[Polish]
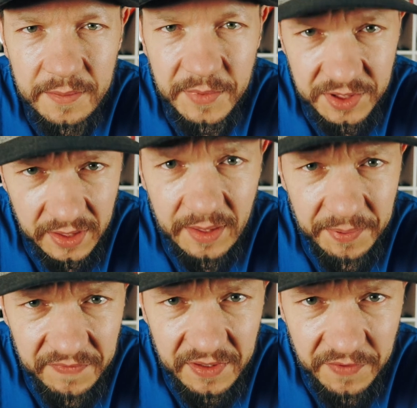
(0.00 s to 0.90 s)
masz tak
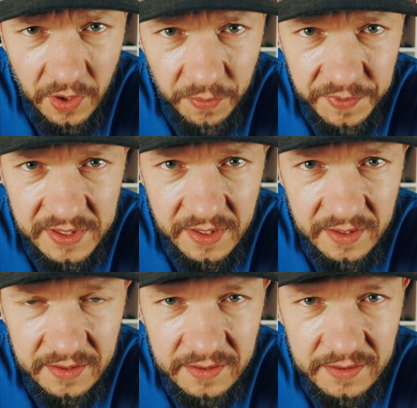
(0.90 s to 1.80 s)
naprawdę dwie
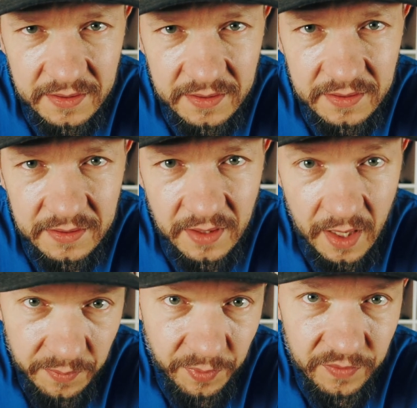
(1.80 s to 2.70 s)
opcje. Yy,
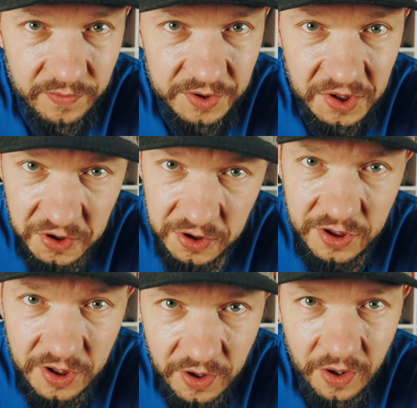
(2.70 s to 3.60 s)
albo siedzisz
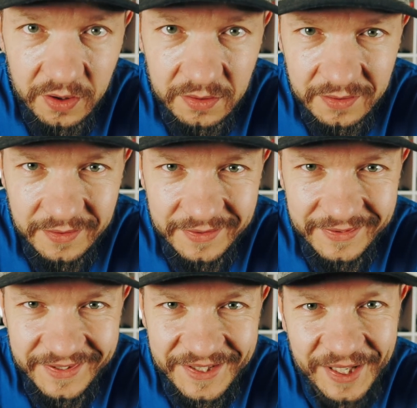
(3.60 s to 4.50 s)
cicho
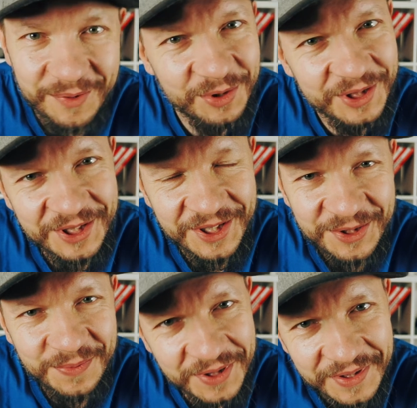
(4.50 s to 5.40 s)
i zajmujesz się
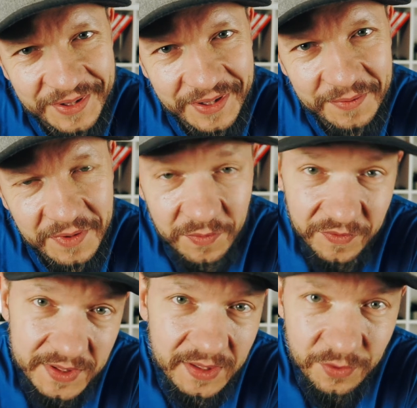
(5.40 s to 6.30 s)
czymś innym i
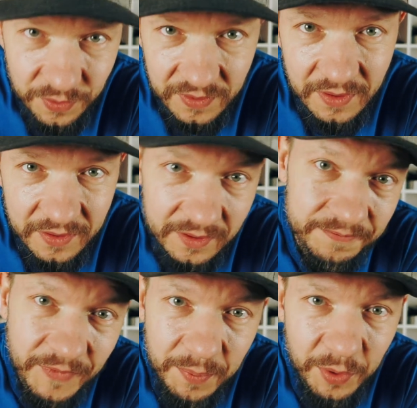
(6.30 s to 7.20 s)
mówisz sobie trudno, no
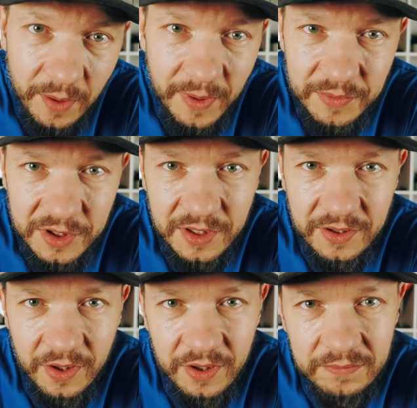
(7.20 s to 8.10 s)
nie podoba mi się
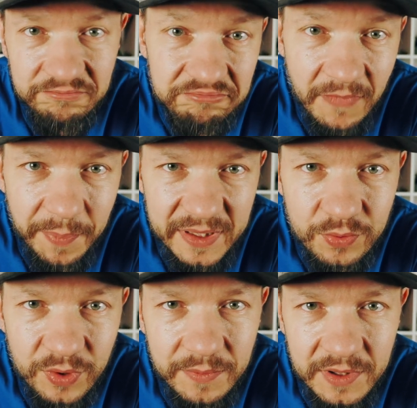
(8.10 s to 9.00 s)
to, nie
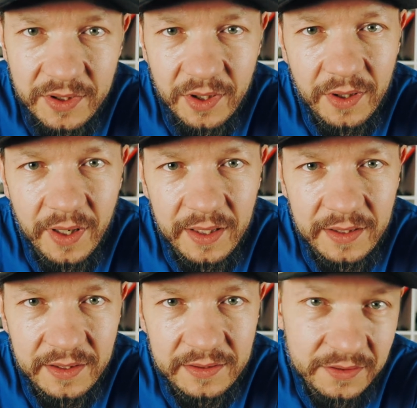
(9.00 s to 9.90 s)
pasuje mi to,
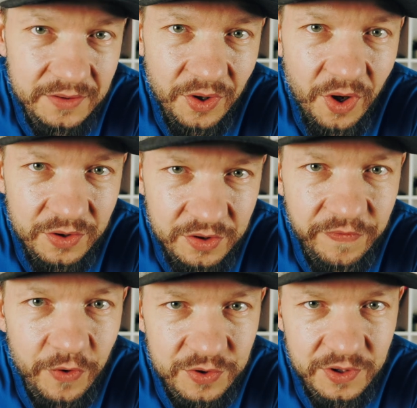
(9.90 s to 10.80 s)
ale no to on
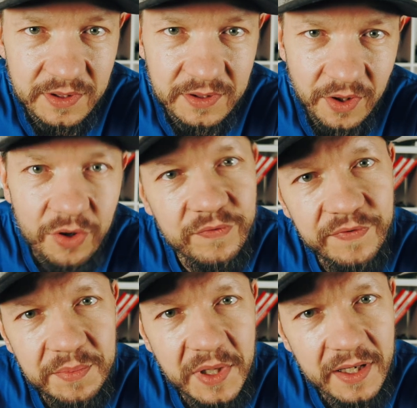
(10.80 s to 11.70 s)
tworzy, to on
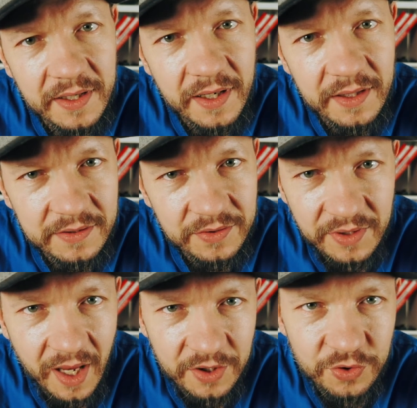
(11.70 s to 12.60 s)
wybiera to
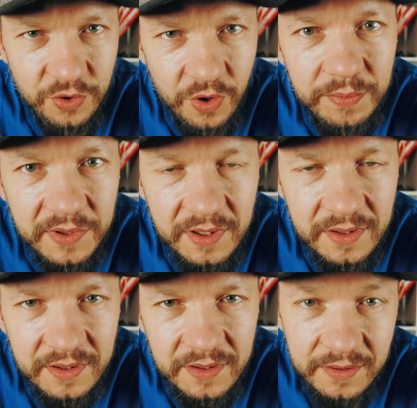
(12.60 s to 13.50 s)
jak to
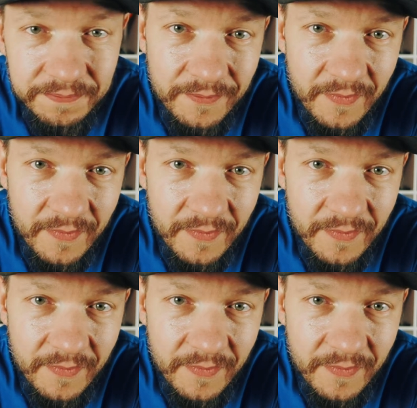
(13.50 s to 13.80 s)
robi. I...